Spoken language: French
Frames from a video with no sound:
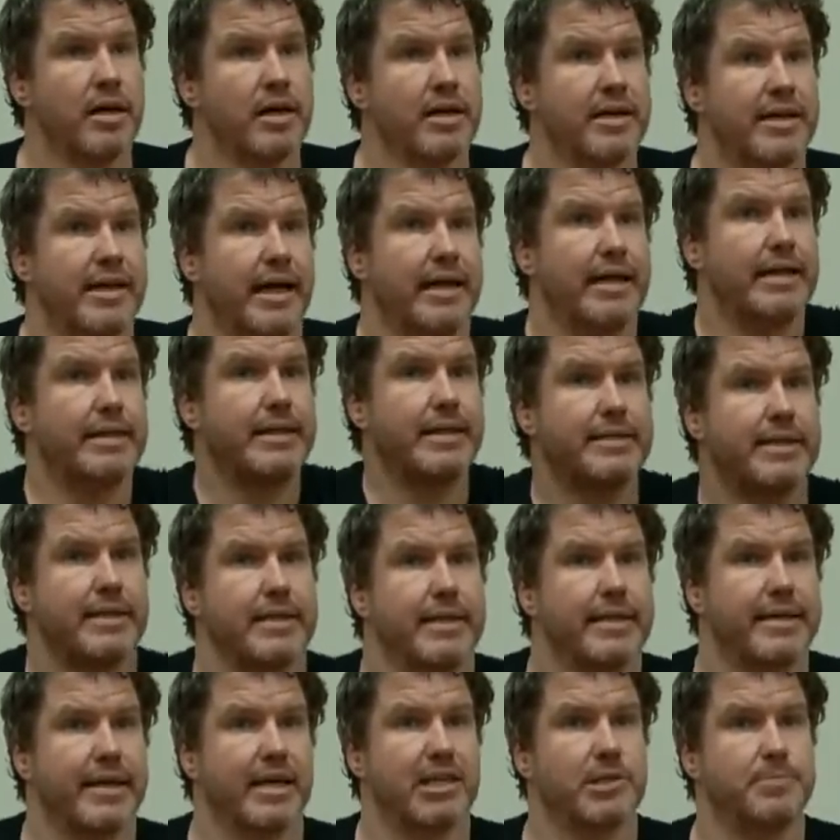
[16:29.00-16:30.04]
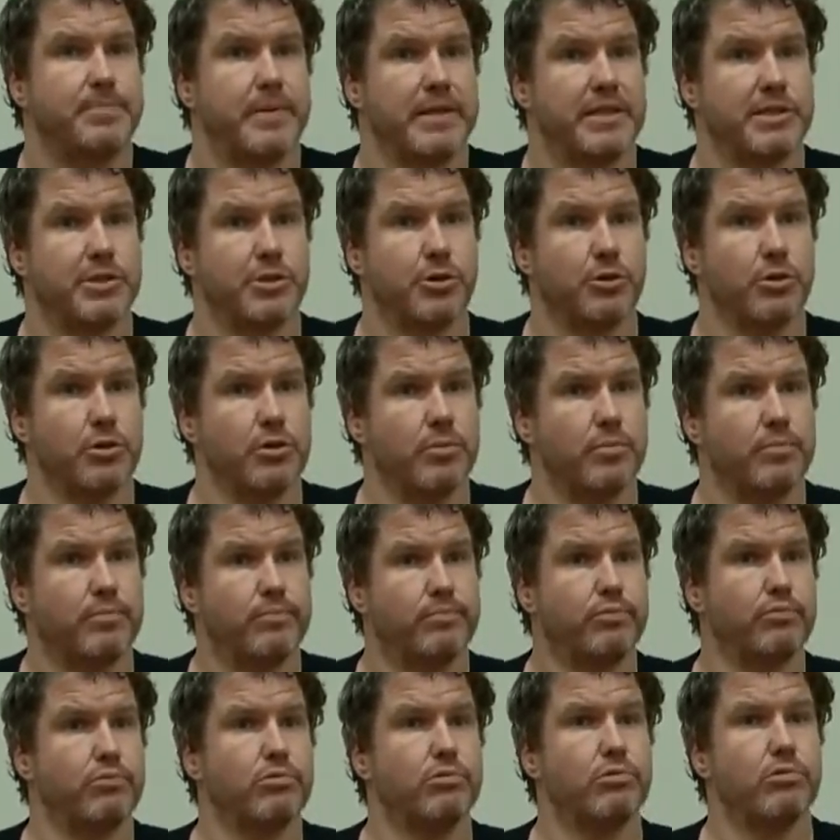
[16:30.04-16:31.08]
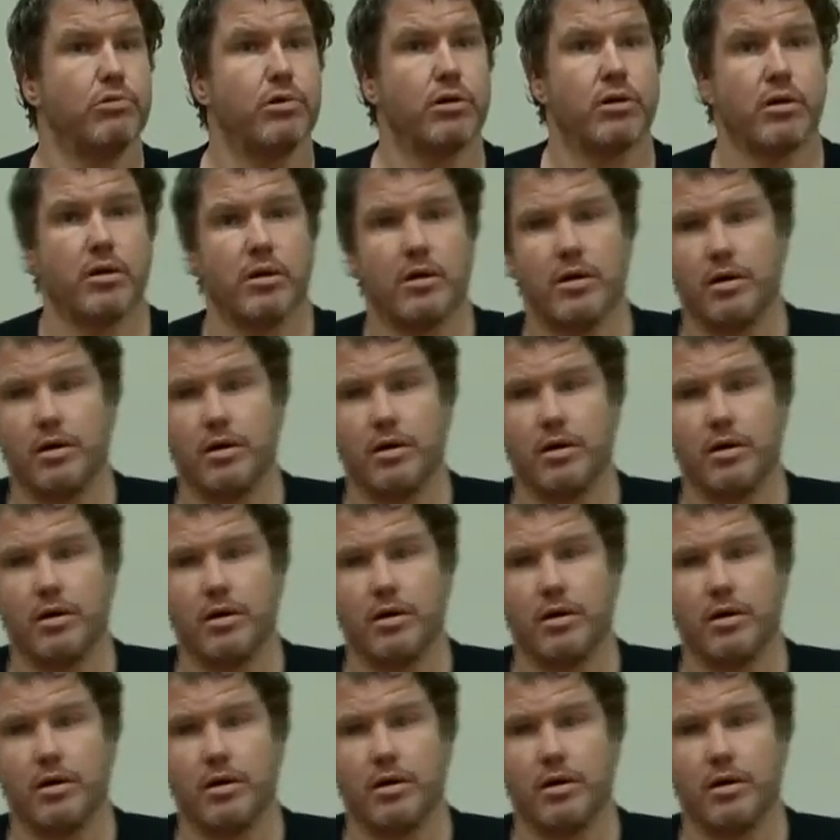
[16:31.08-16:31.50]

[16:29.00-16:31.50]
qui allaient tester des cas spéciaux pour